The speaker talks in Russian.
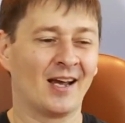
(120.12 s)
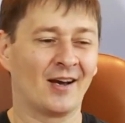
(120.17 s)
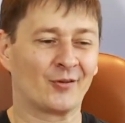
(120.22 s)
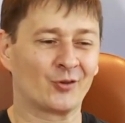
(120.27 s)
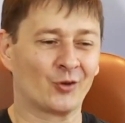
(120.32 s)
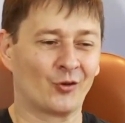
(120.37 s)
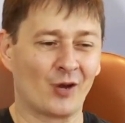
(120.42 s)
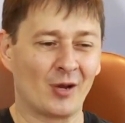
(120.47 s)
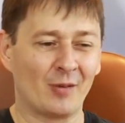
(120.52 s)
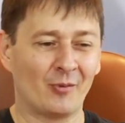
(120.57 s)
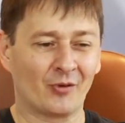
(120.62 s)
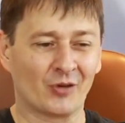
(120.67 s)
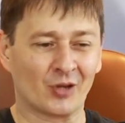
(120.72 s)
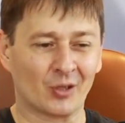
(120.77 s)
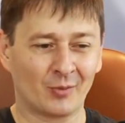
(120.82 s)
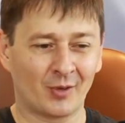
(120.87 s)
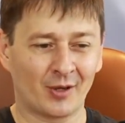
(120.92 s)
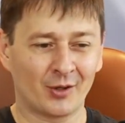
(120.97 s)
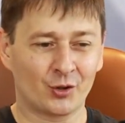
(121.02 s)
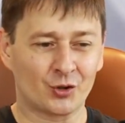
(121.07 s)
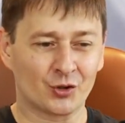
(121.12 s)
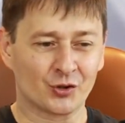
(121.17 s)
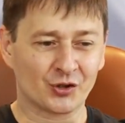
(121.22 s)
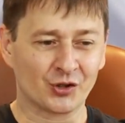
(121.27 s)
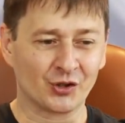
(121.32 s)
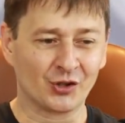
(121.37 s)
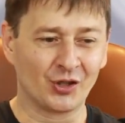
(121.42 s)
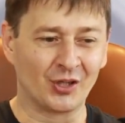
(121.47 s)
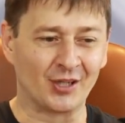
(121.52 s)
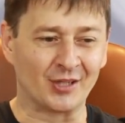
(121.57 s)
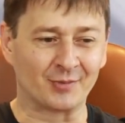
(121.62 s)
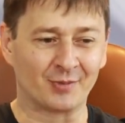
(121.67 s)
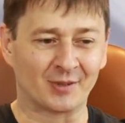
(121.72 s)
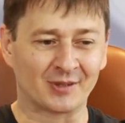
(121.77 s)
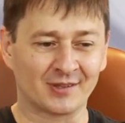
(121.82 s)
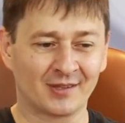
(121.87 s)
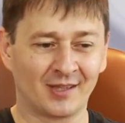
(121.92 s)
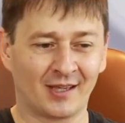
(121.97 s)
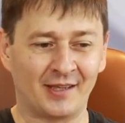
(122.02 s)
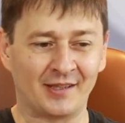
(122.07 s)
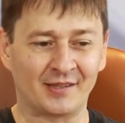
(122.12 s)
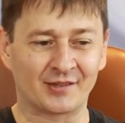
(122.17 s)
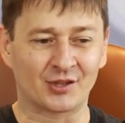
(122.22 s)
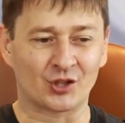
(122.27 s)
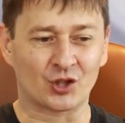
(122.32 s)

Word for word: В то время в Германии очень ценились масла из